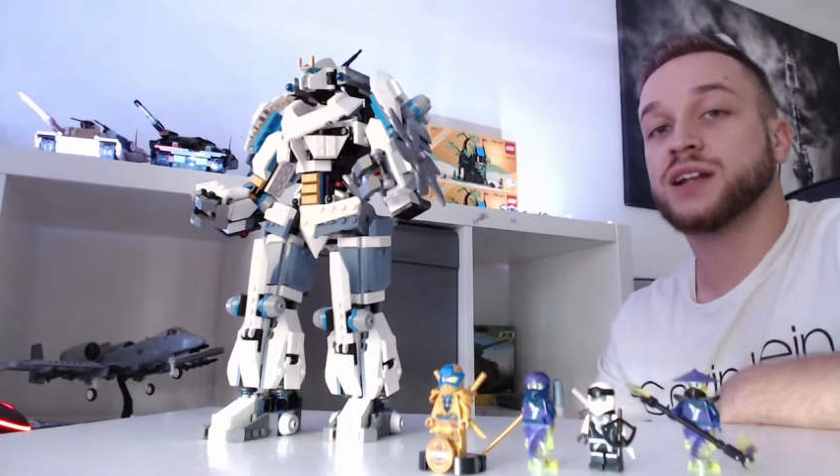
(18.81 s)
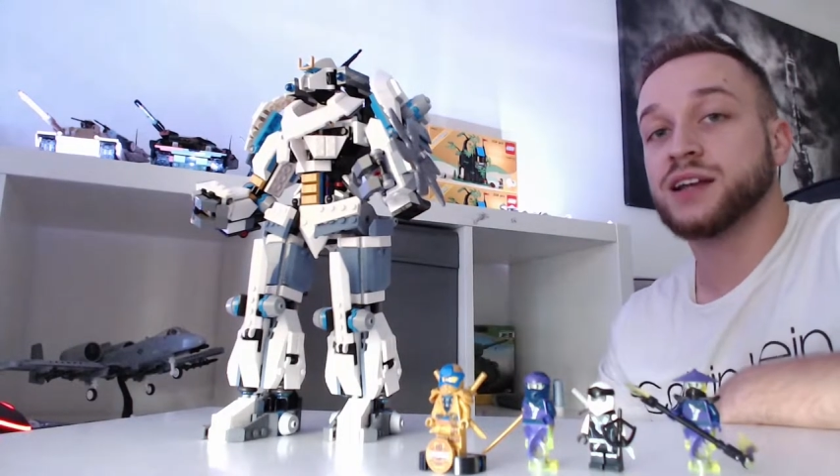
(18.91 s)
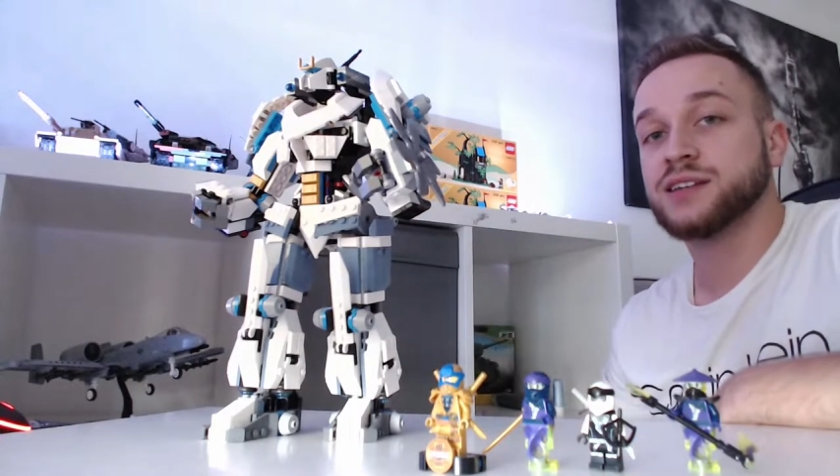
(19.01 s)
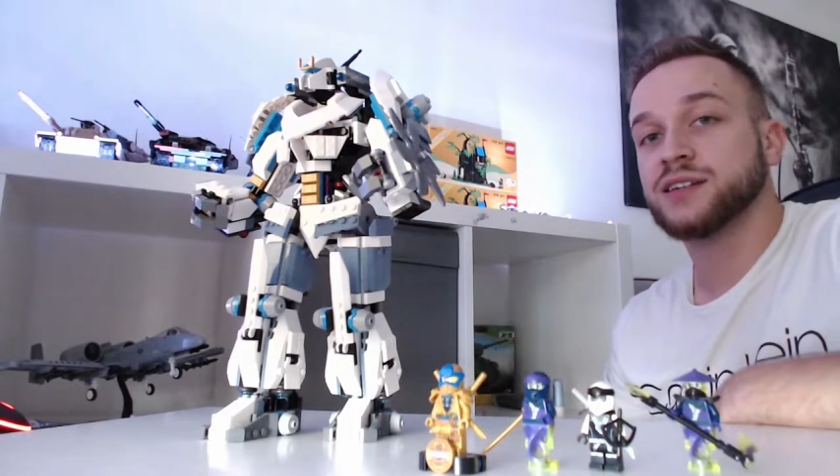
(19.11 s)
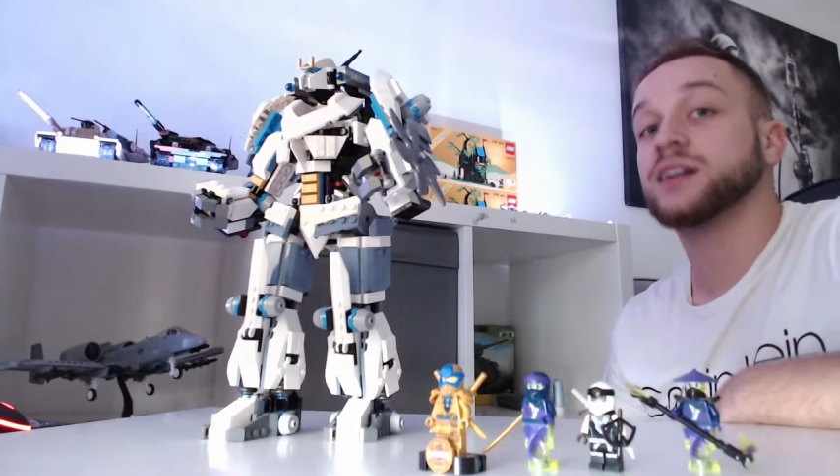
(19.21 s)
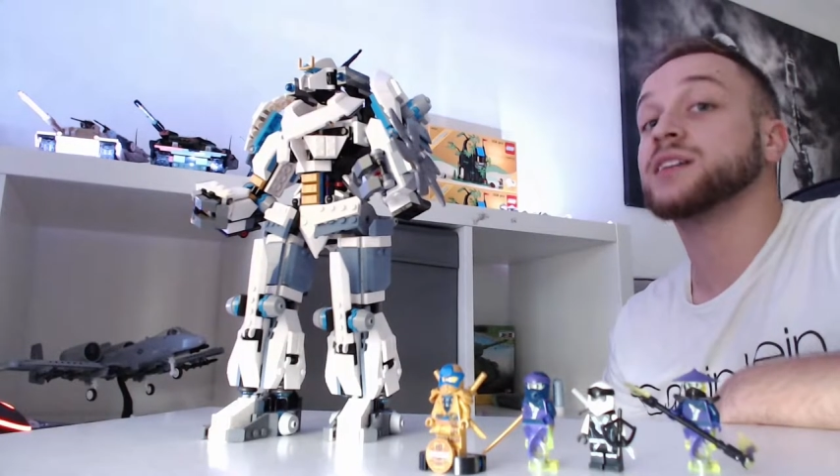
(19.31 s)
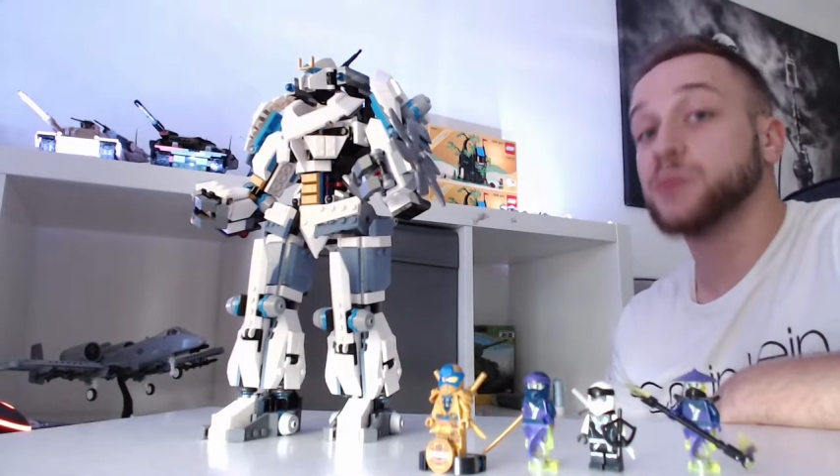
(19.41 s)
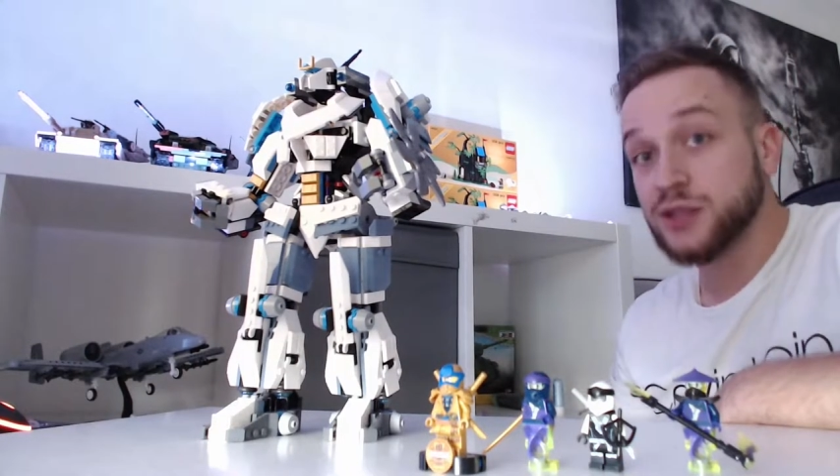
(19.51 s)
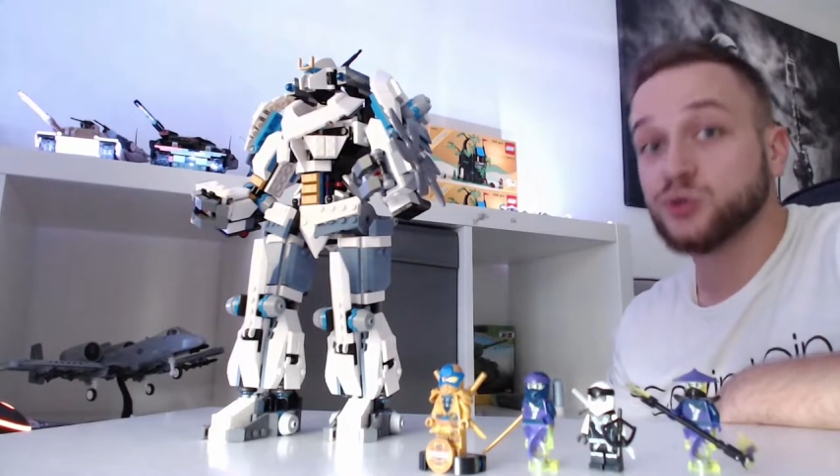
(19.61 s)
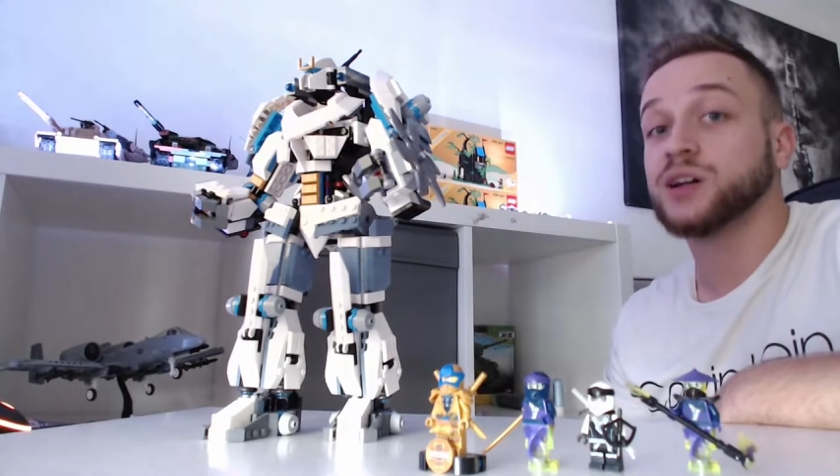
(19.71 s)
gleich nach dem
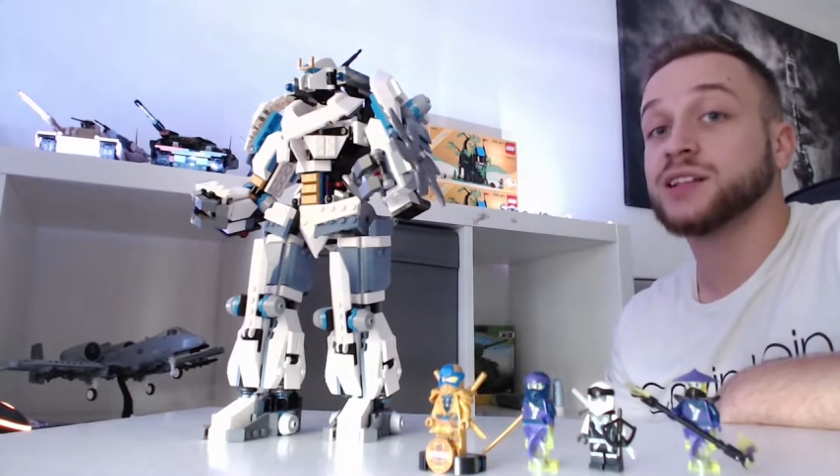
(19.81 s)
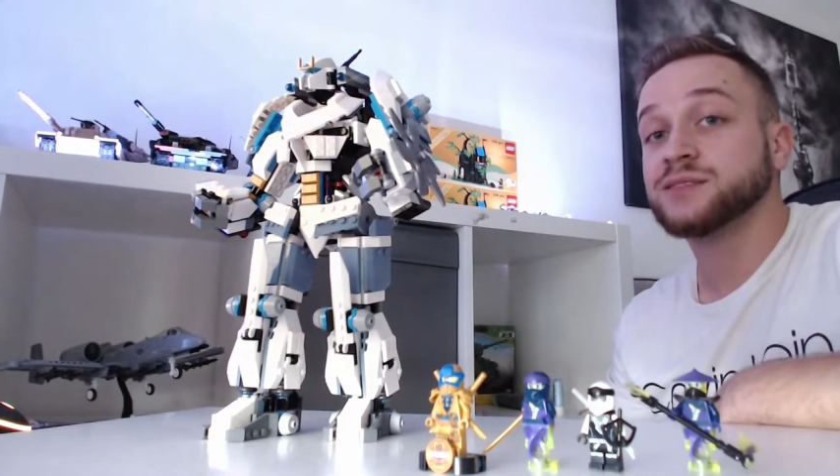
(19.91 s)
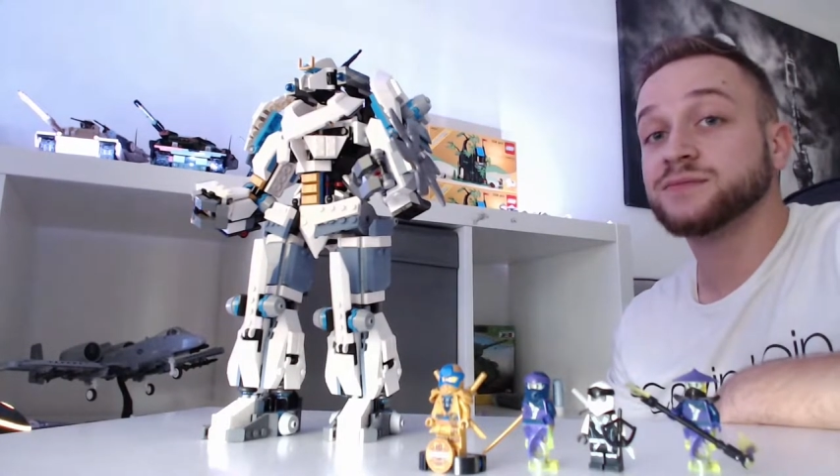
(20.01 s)
Intro an.